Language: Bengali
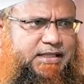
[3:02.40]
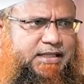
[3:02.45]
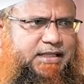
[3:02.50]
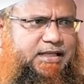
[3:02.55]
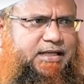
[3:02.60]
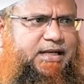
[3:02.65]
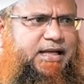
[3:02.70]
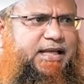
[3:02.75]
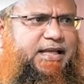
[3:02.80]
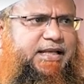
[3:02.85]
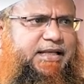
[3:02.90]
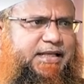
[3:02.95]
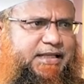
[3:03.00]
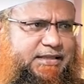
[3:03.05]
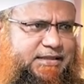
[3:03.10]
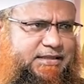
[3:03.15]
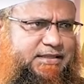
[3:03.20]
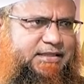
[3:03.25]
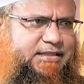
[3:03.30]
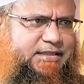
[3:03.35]
হ্যাঁ
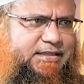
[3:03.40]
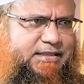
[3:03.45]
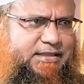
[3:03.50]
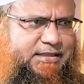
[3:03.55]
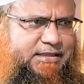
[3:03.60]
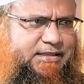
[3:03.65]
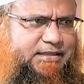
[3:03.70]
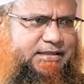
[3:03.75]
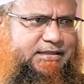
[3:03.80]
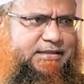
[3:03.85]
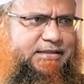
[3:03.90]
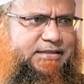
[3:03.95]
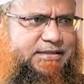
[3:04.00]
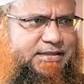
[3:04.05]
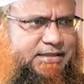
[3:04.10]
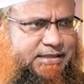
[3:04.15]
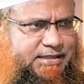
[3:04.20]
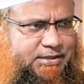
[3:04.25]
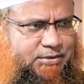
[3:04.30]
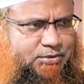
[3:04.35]
খৈরিয়ত হ্যাঁ
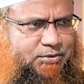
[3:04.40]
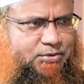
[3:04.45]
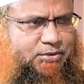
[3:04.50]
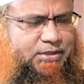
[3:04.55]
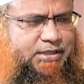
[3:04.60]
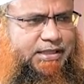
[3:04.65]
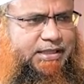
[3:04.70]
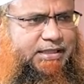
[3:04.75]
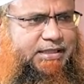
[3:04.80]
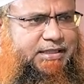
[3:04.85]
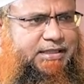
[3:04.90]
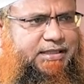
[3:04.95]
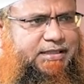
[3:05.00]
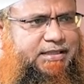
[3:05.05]
সেটাও এই